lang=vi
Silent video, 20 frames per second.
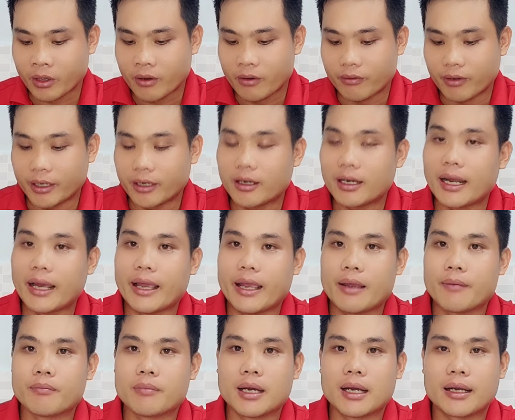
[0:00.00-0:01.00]
Phải nói là
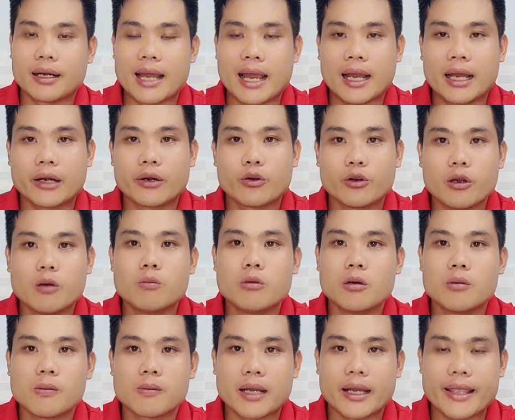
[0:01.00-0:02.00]
em à, đã nói đúng
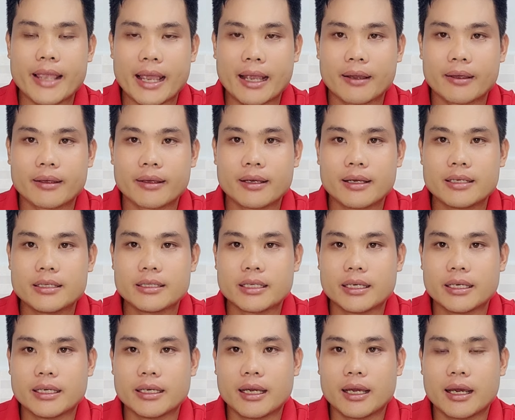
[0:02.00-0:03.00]
đúng không cả nhà?
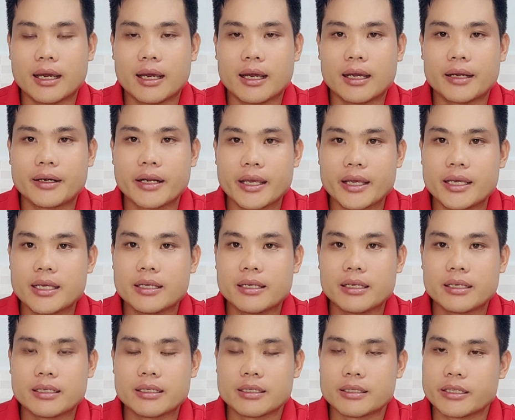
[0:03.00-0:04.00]
Chị uh, Ni,
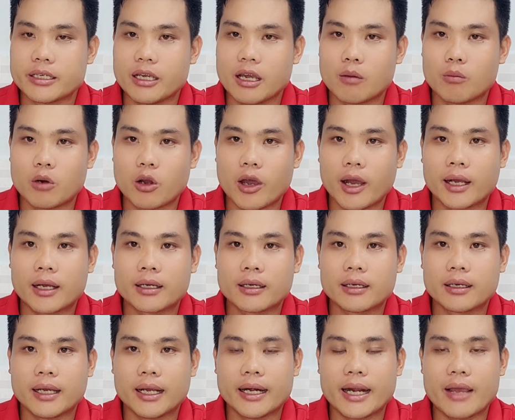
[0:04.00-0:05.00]
chị Hồng Loan,
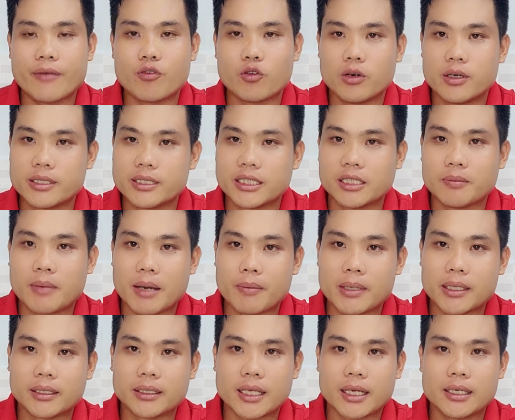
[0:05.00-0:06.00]
anh Hai Phủ Lương, chị Ba
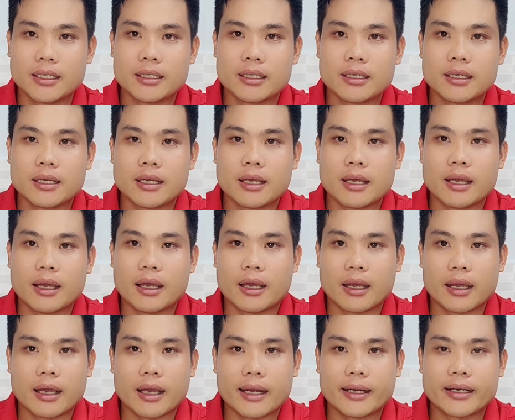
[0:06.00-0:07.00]
Bình Tinh,
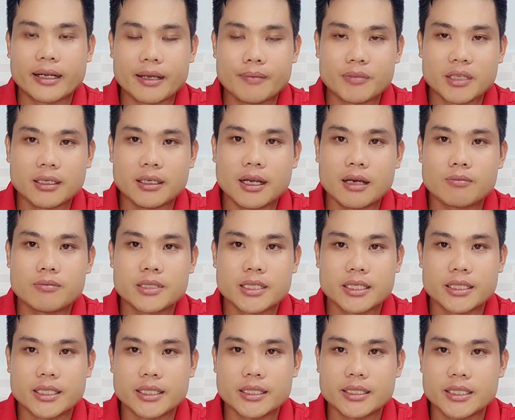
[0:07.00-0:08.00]
à, anh Kim Tử Long,
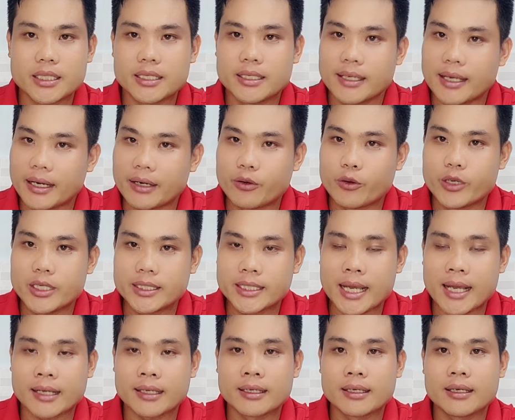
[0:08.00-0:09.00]
chị Trinh Trinh, anh Huy
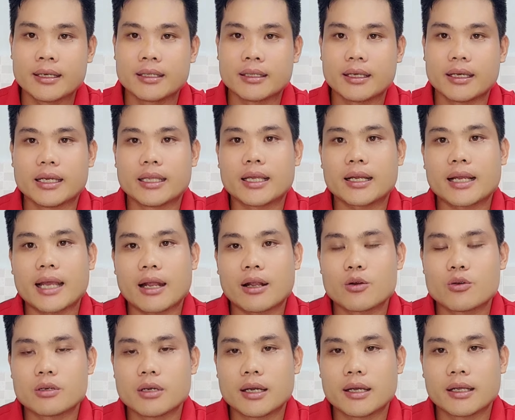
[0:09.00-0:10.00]
Sang thì tất cả
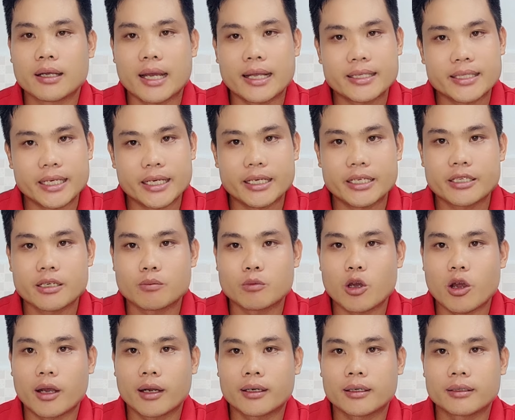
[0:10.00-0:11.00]
cô anh chị trong
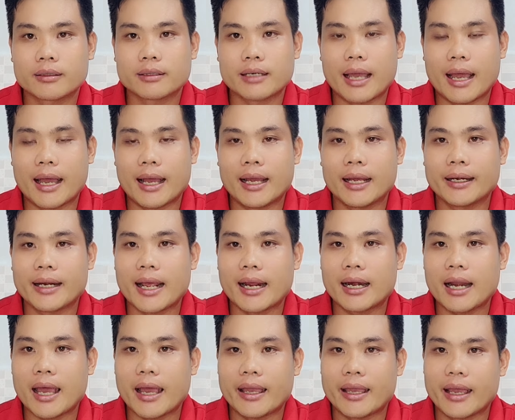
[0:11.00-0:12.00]
đoàn đã nán
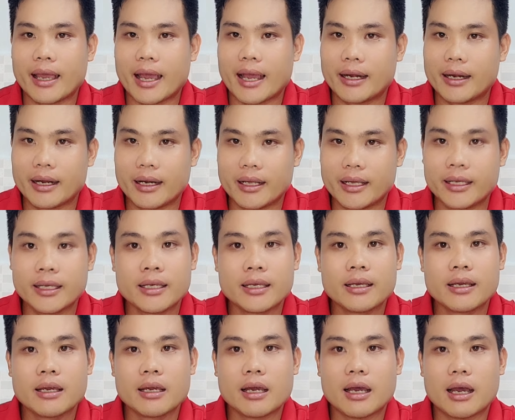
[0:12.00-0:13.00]
lại Adelie
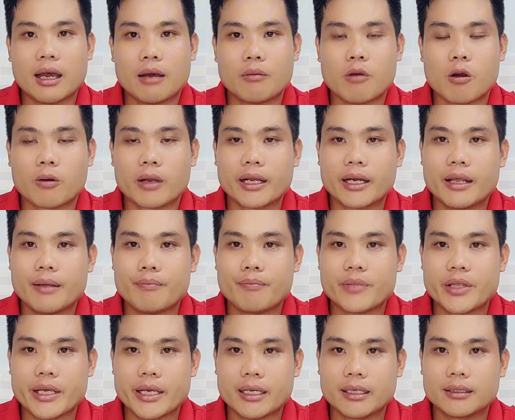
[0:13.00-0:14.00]
à, một cái đêm
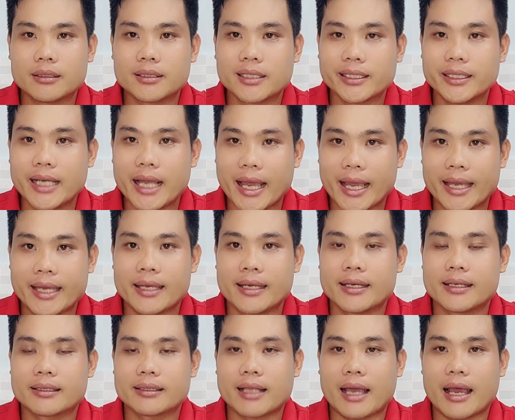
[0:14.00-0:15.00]
diễn thứ hai
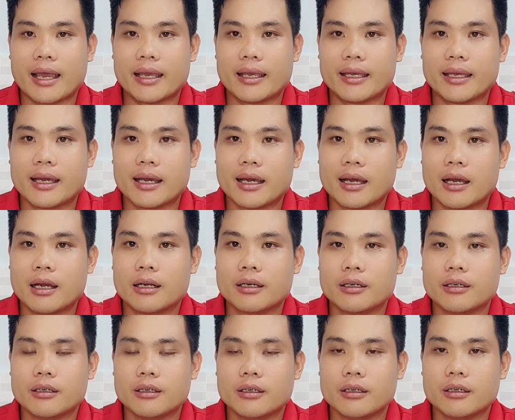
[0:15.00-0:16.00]
tại à,
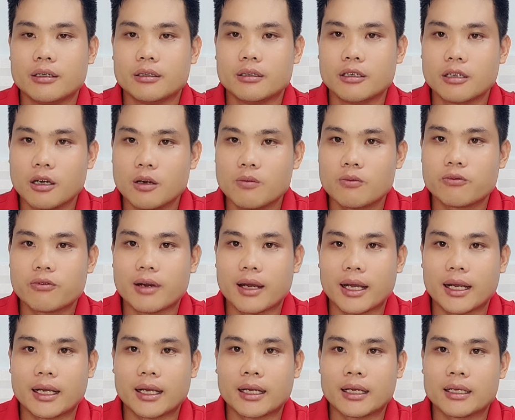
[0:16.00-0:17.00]
nước Úc
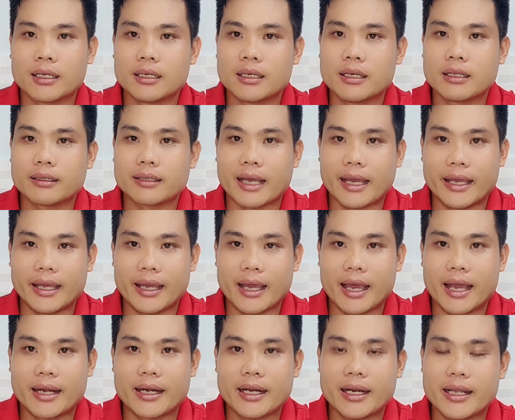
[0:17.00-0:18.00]
và tại
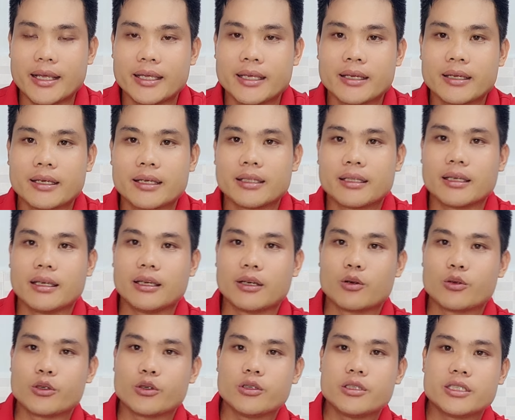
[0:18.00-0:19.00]
Adelie thì
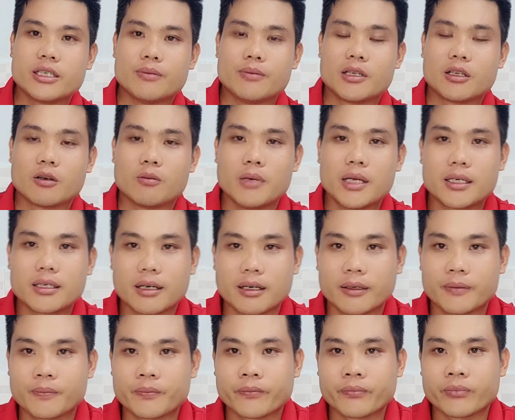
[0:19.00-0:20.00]
cô chú anh chị mình cũng biết rồi
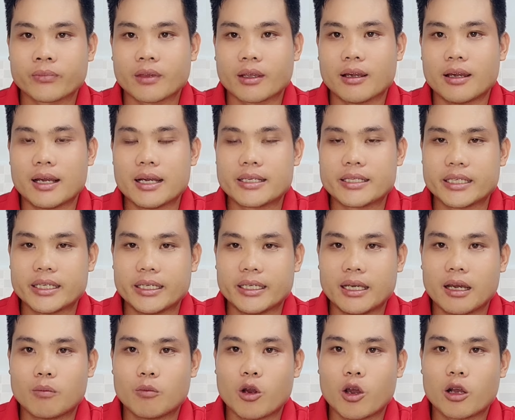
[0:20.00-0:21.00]
à, chị
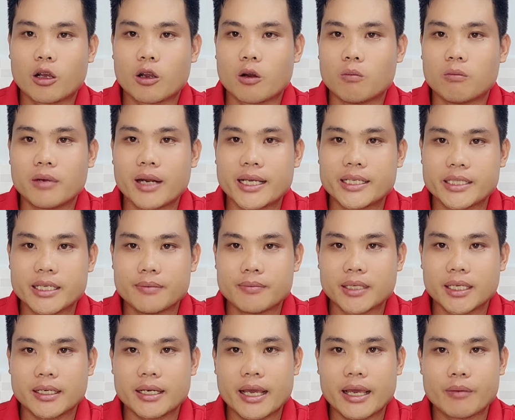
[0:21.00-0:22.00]
Hồng Loan cũng livestream
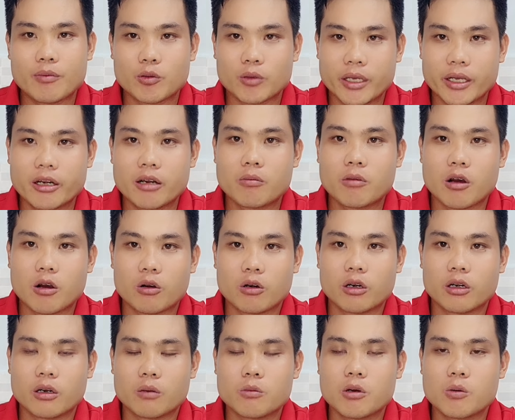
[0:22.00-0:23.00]
cách đây một tiếng đồng hồ
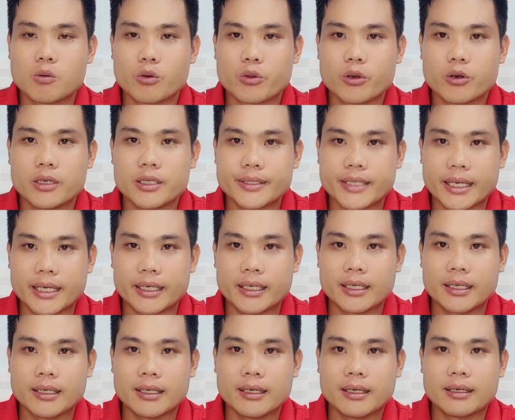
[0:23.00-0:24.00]
rồi đúng không cô chú anh chị
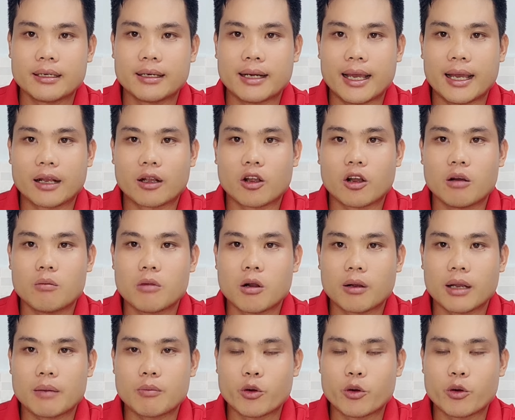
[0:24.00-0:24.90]
là có một cái